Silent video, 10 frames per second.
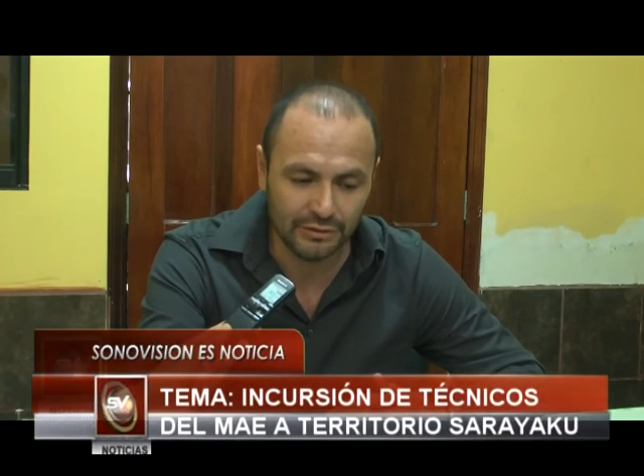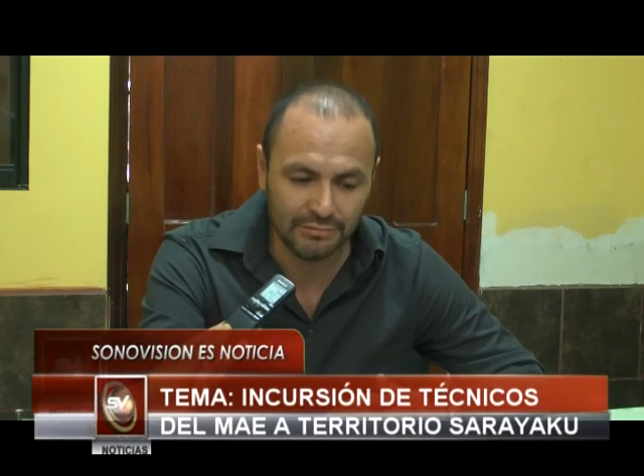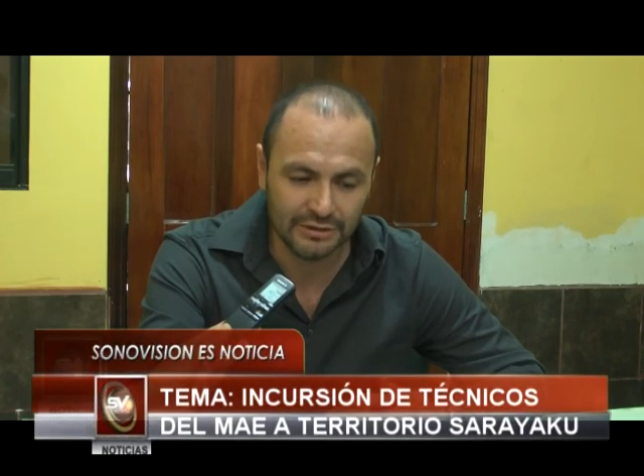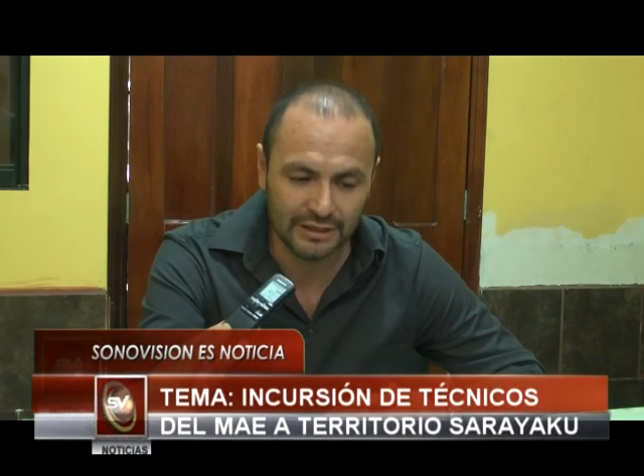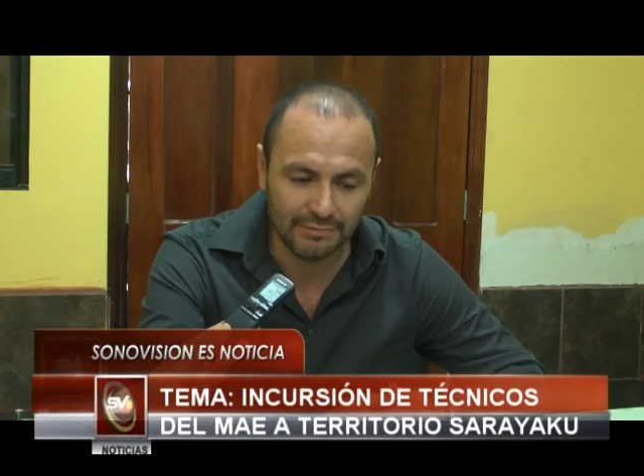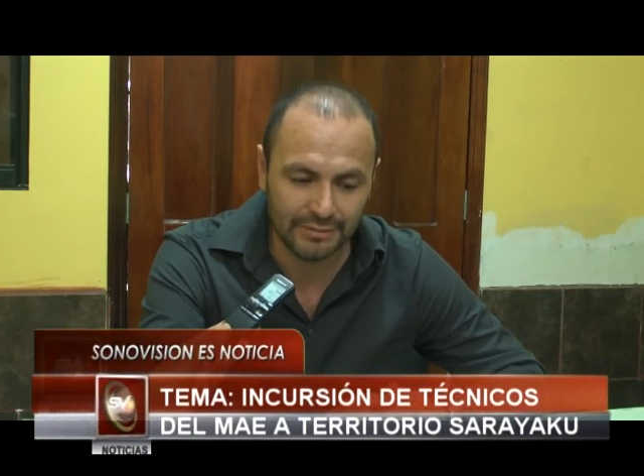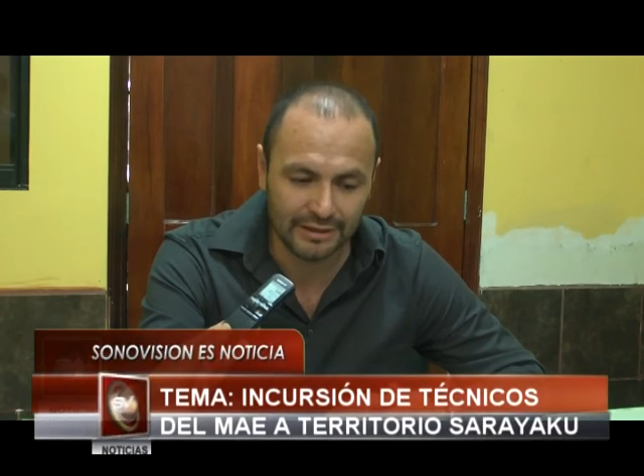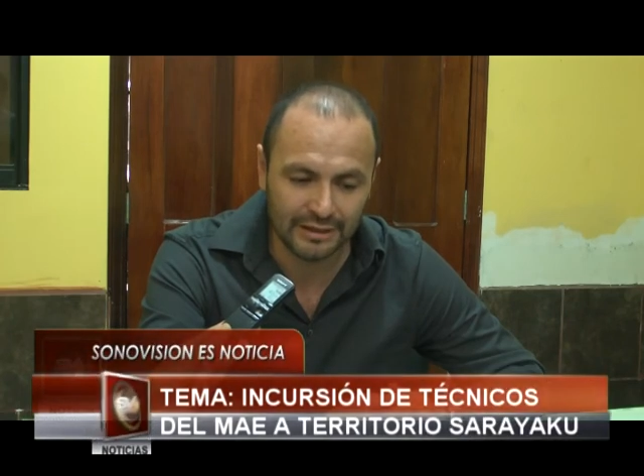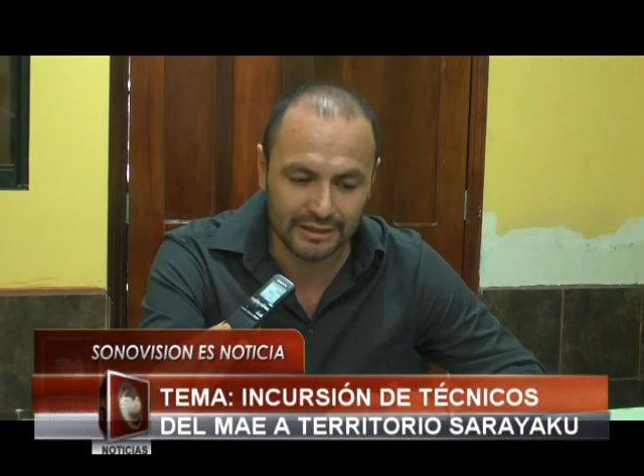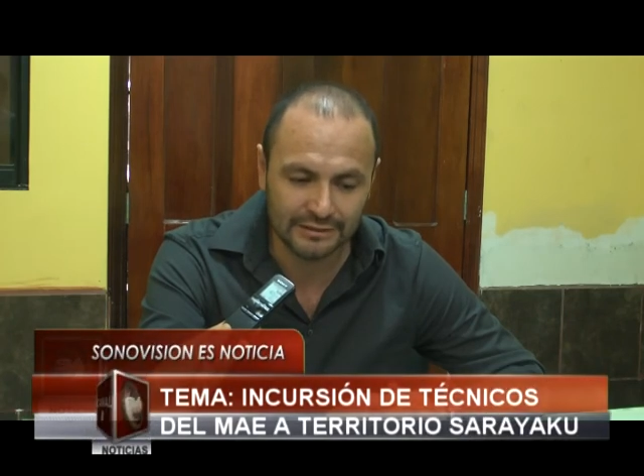ambiental
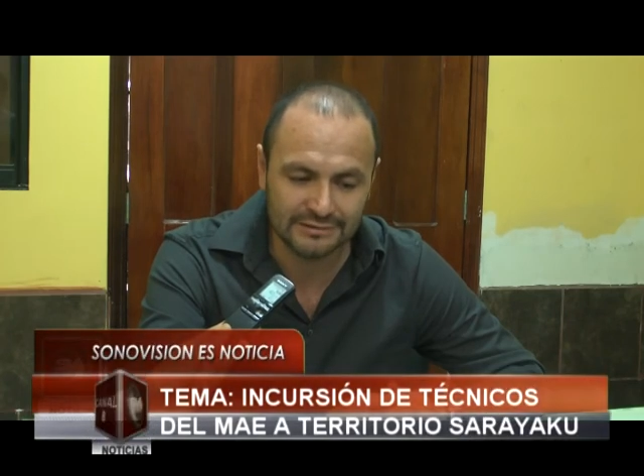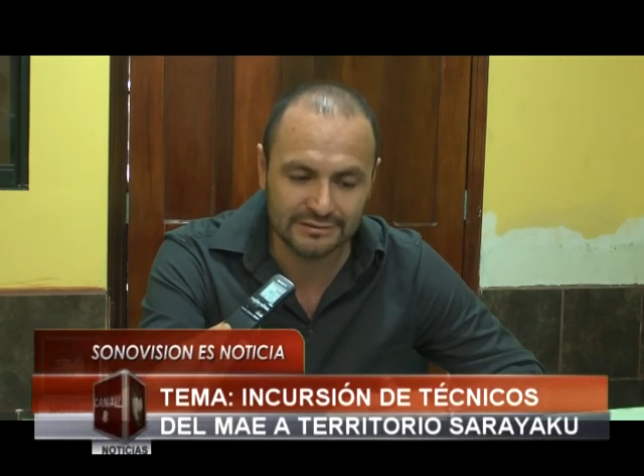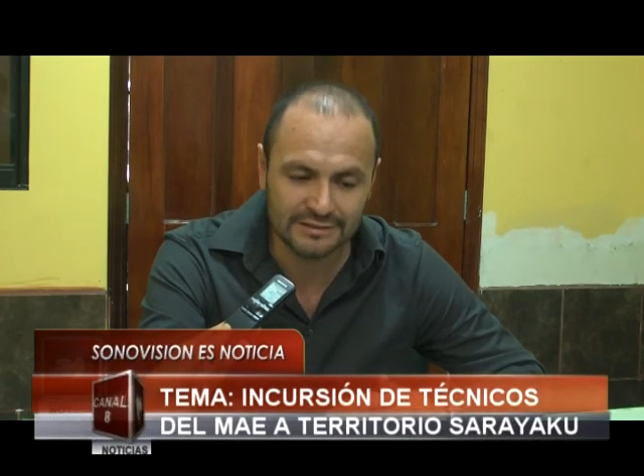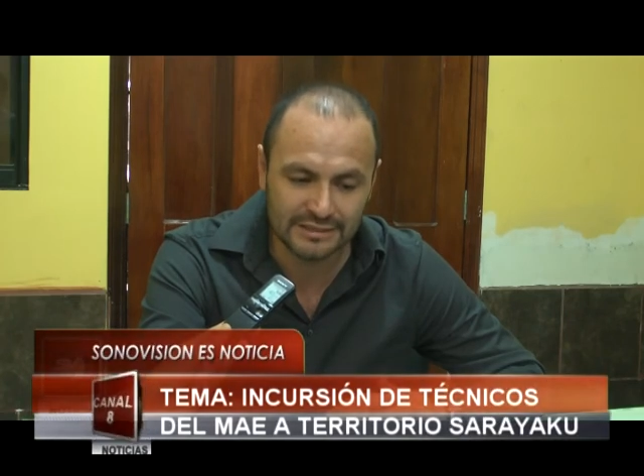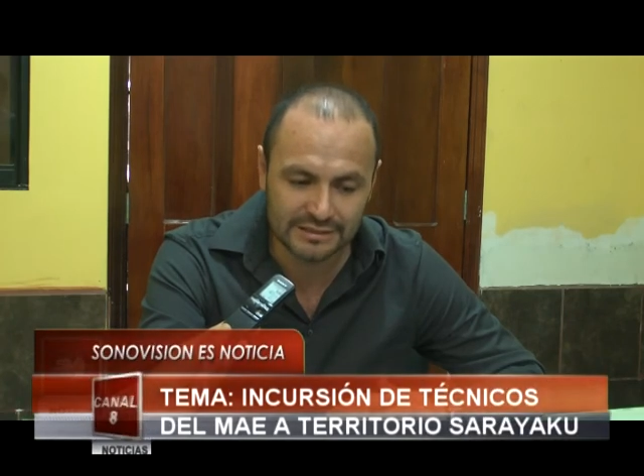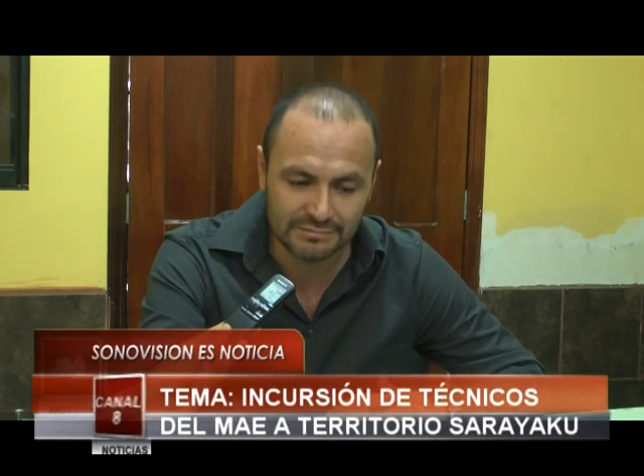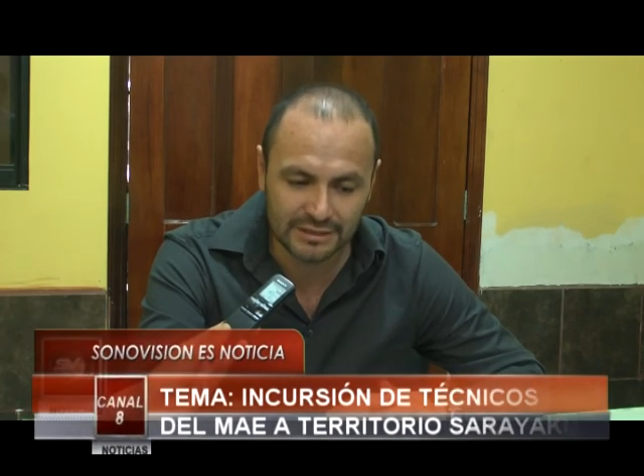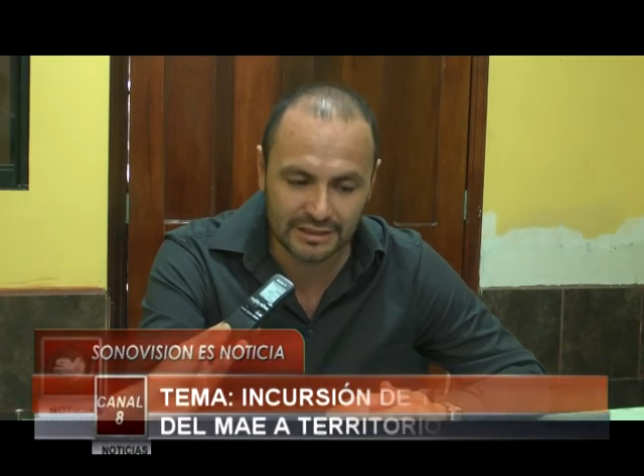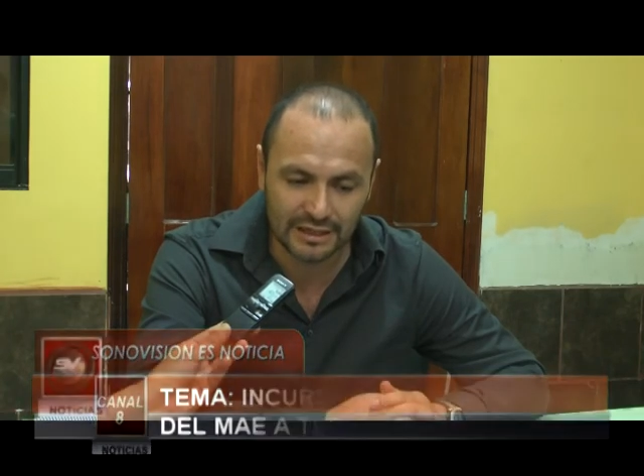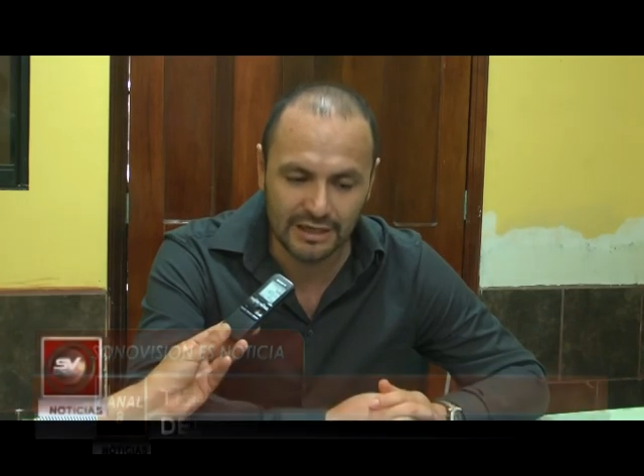para la
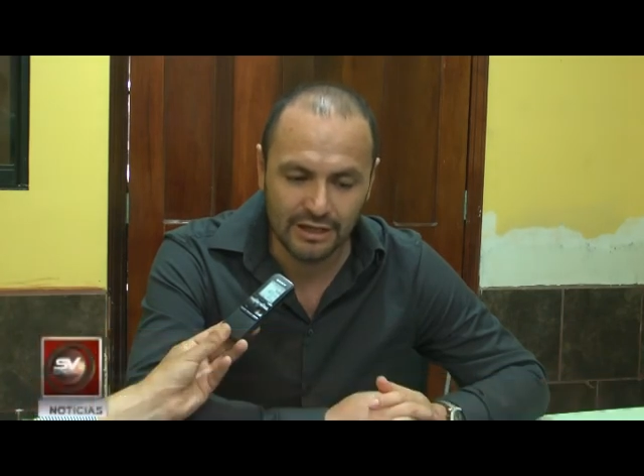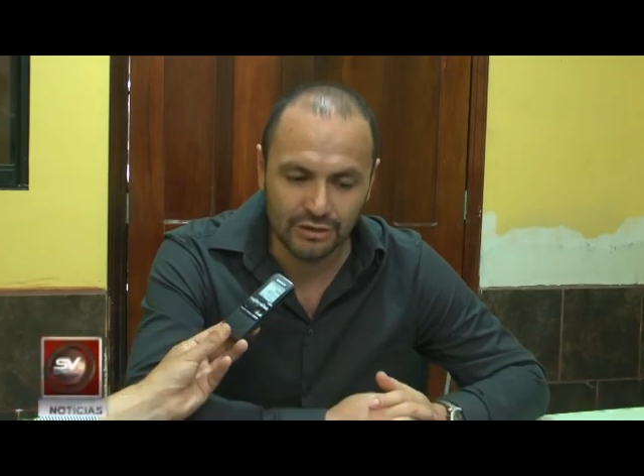sísmica